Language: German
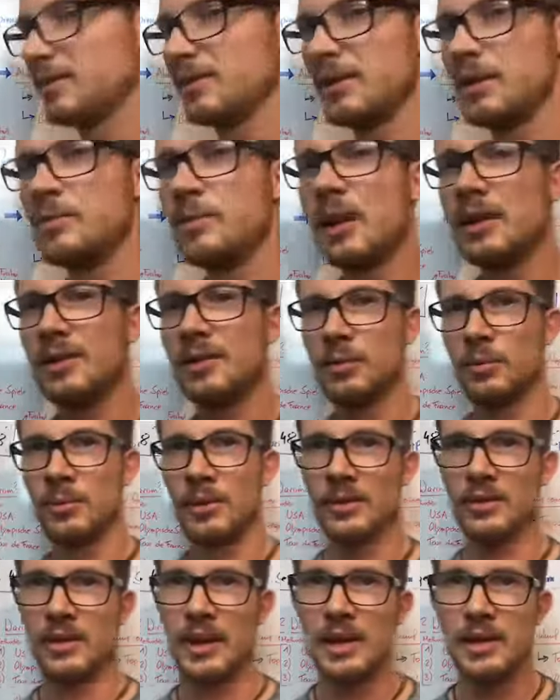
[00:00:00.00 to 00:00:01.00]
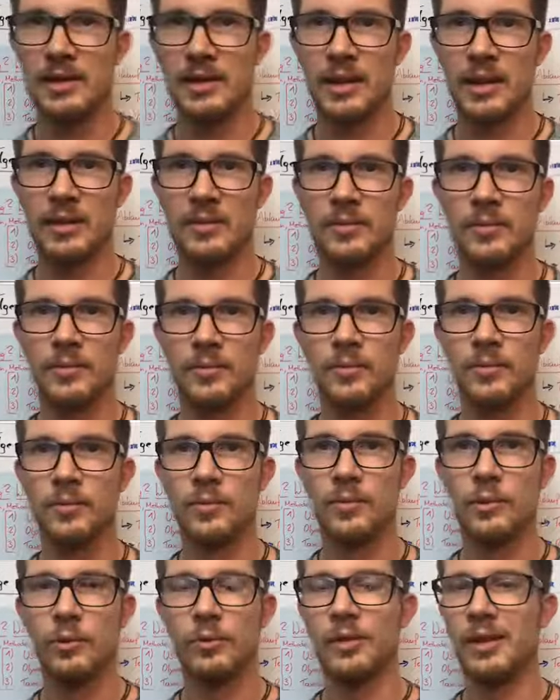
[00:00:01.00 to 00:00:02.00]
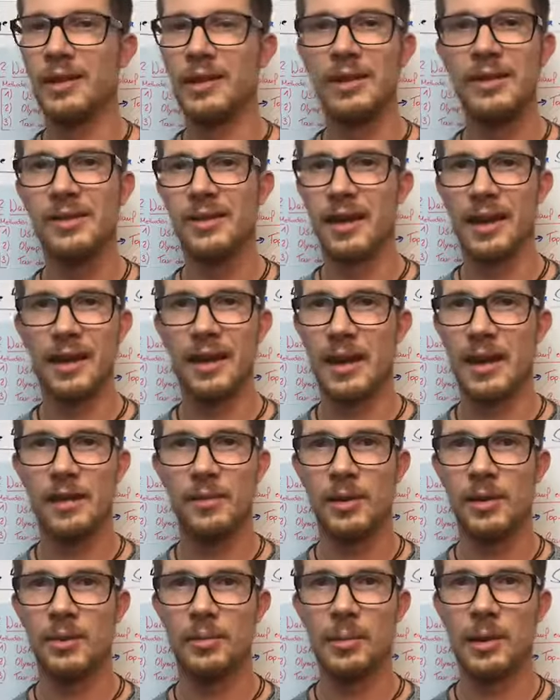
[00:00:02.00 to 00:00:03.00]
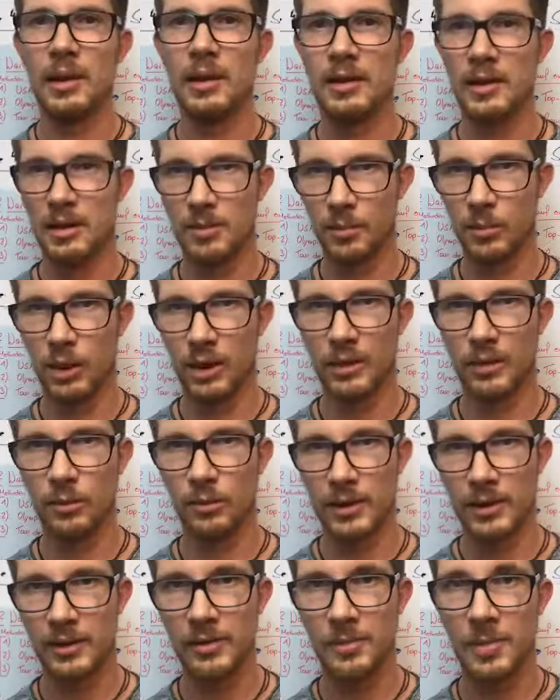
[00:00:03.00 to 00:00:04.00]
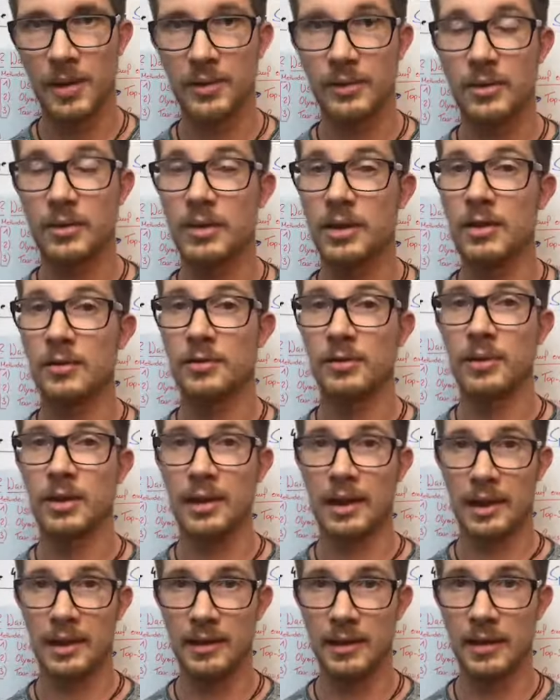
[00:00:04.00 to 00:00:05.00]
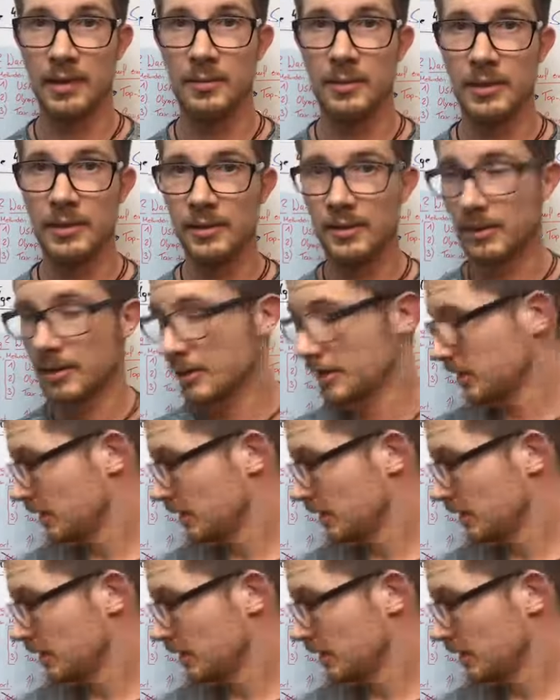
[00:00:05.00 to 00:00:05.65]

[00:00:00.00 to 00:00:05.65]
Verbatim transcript: es niemals um das Geld gehen. Du verdienst kein Geld, wenn du bei irgendeiner Ort Ortsmeisterschaft ein Rennen gewinnst.